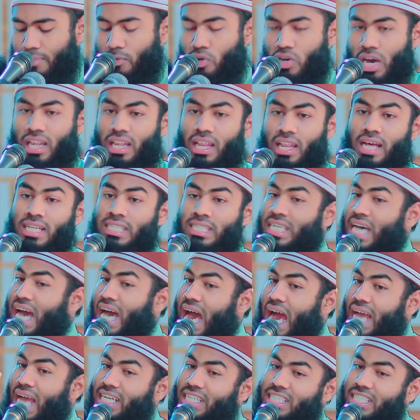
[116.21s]
এবং আল্লাহ
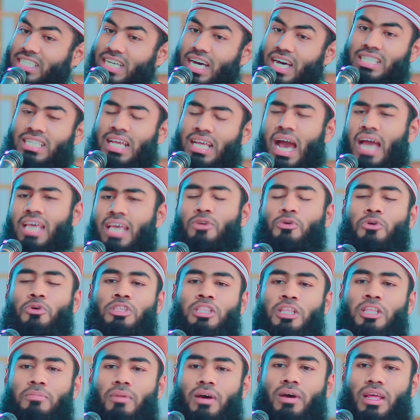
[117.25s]
যা ইচ্ছা তাই
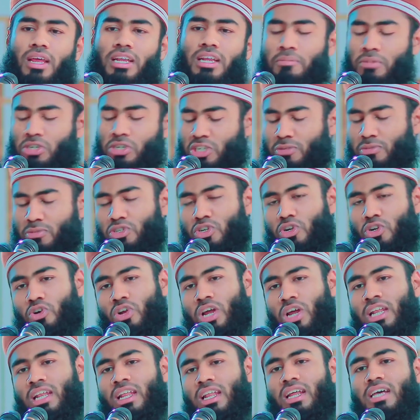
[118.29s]
করতে পারে এটা বেশি বেশি
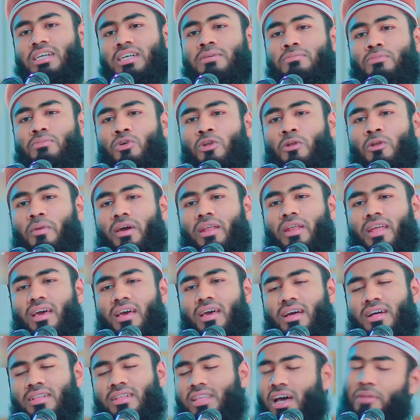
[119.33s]
করে আল্লাহর কাছে বলবেন
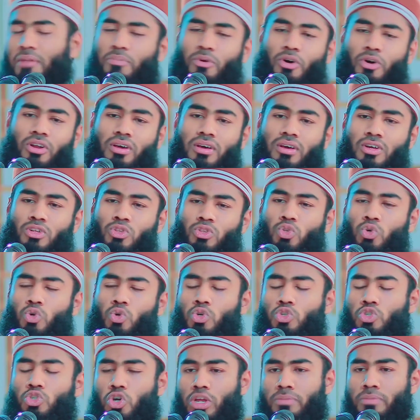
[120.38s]
তারপর
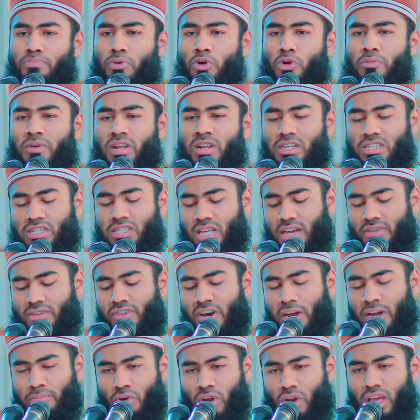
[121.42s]
দুরুজ শরীফ পড়বেন
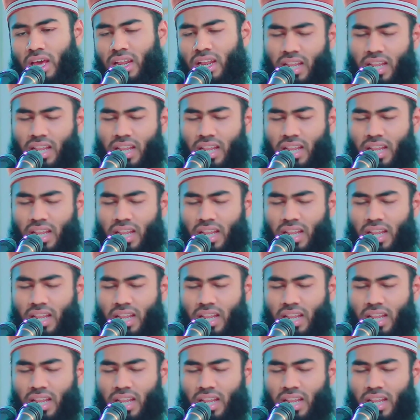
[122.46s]
ফার পরে